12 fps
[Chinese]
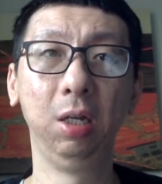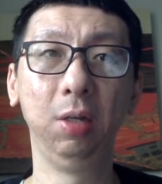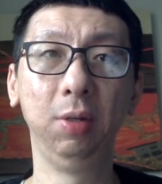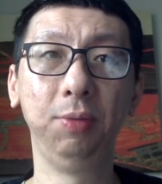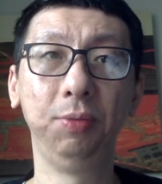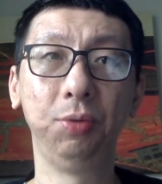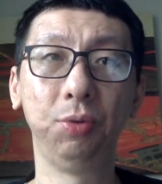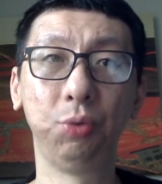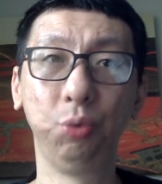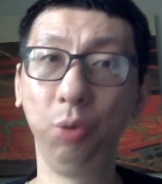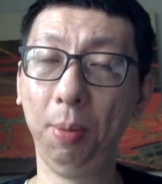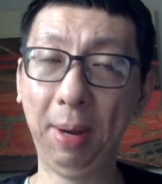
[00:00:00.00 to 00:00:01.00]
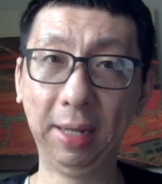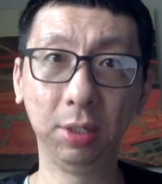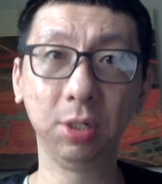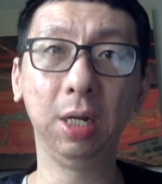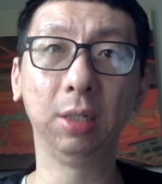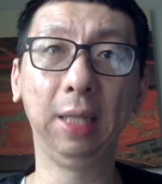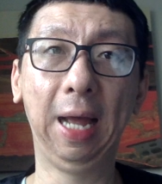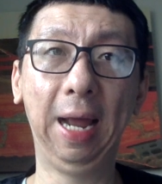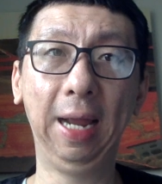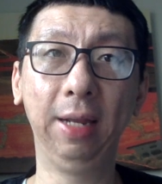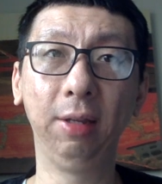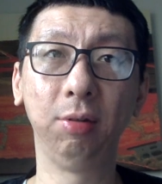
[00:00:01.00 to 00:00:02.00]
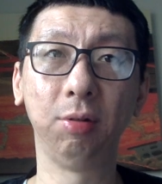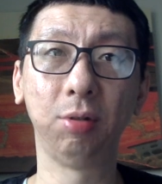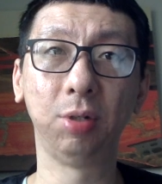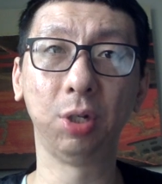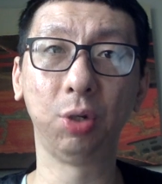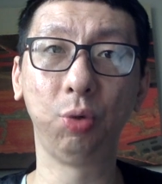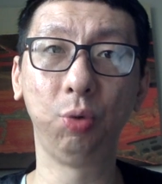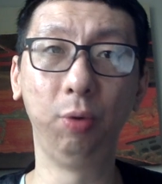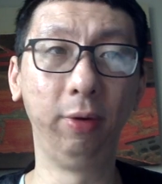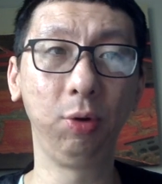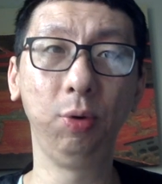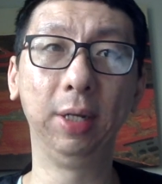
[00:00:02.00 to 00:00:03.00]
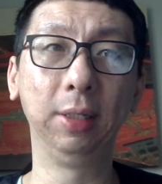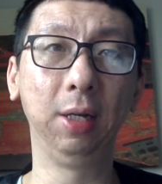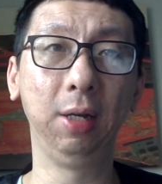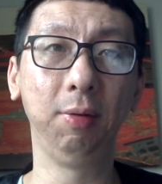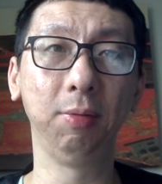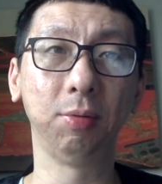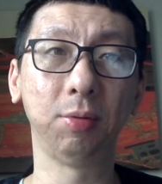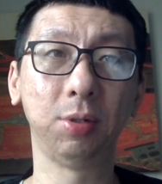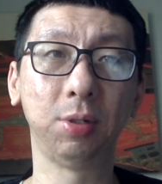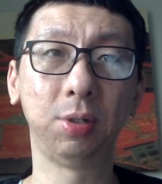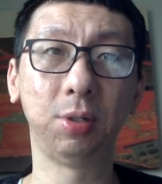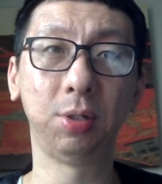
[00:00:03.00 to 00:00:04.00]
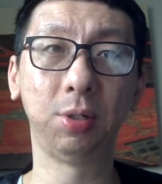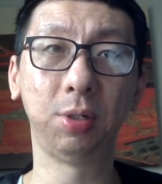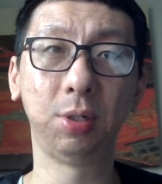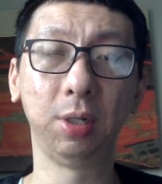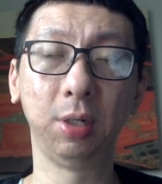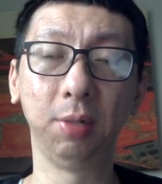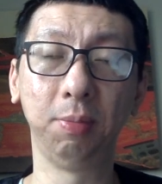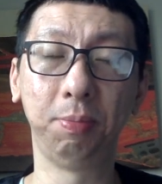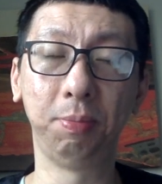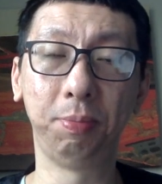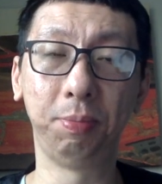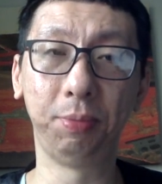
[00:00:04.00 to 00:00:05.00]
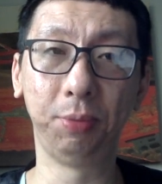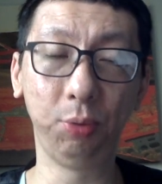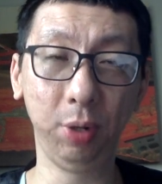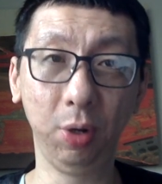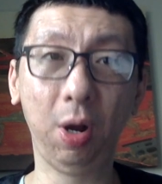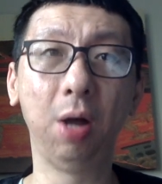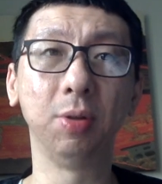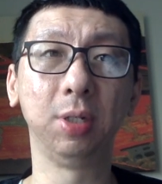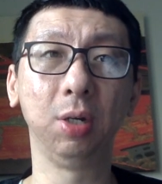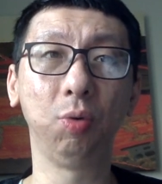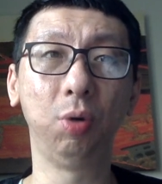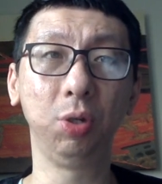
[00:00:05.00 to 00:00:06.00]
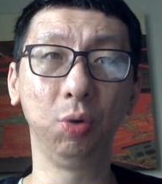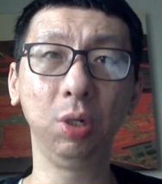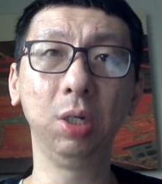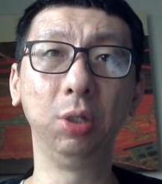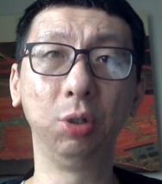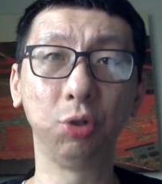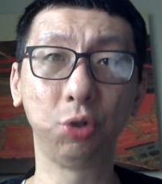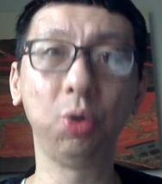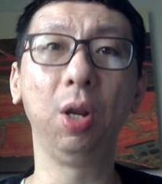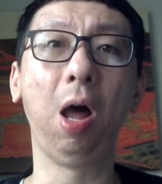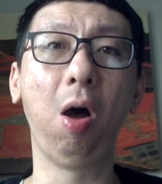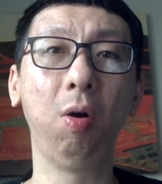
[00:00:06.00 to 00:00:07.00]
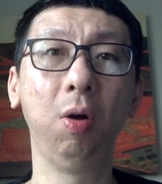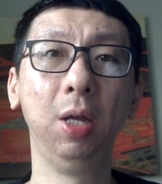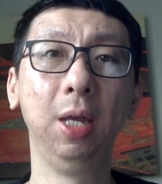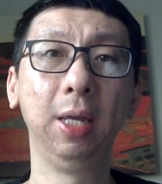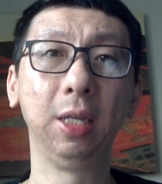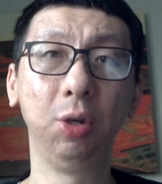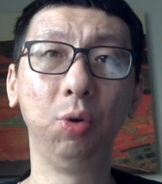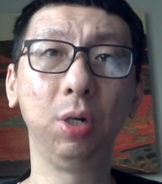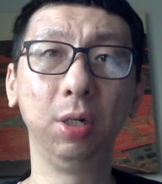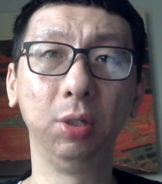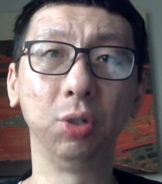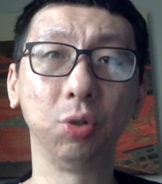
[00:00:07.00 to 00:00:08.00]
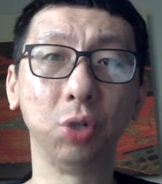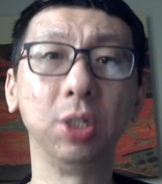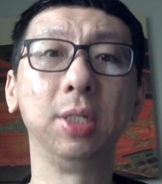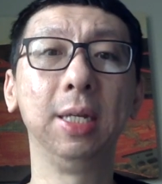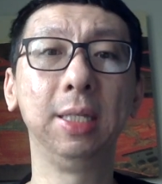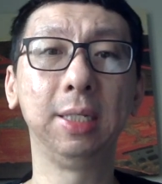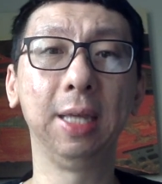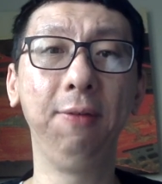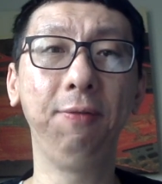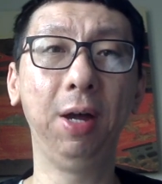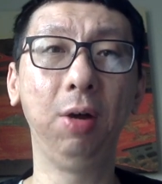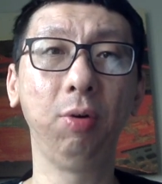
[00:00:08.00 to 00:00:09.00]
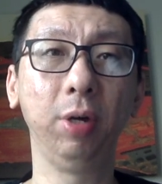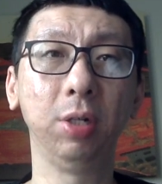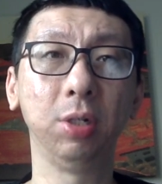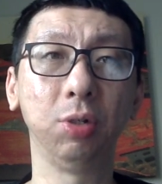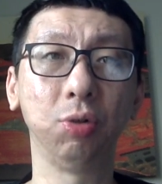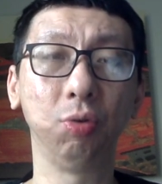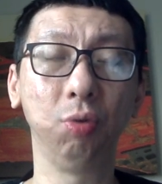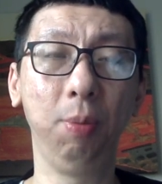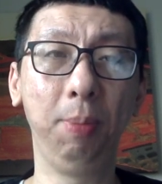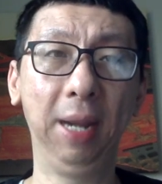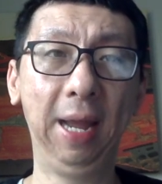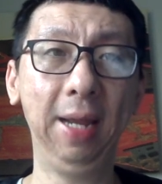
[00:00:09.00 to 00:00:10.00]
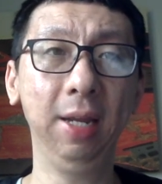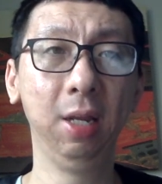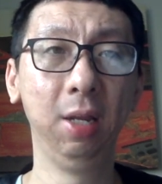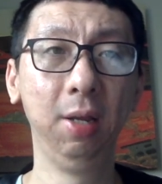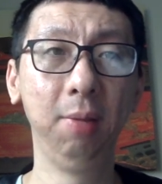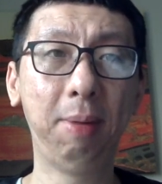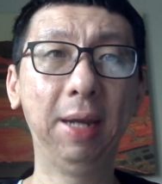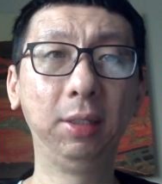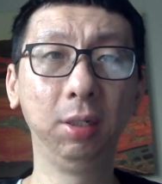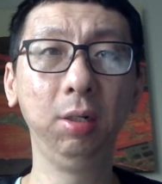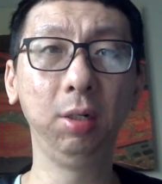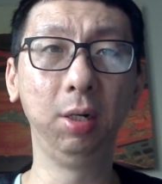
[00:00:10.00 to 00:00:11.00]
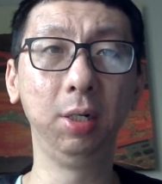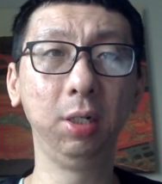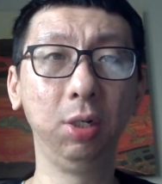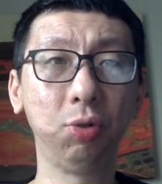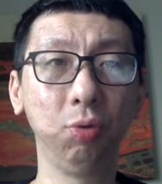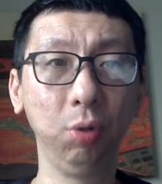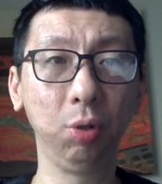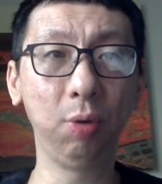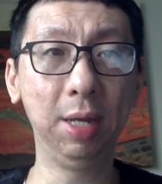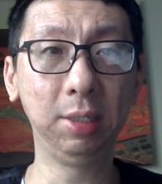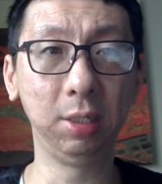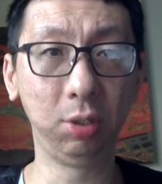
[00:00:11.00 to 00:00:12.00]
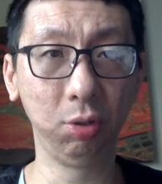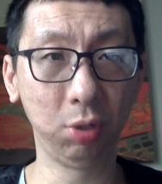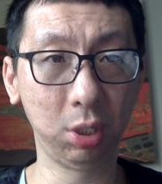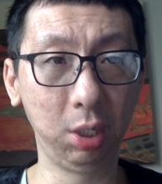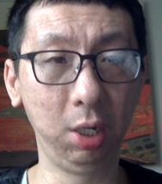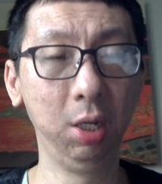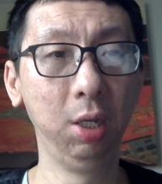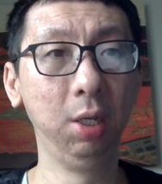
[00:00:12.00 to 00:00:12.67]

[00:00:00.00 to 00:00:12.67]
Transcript: 呃，如果拜登上台，这郭文贵呢，这个不会有好结果，有可能坐牢，也有可能就直接遣返回这个中国。本来拜登和这个中国的关系就是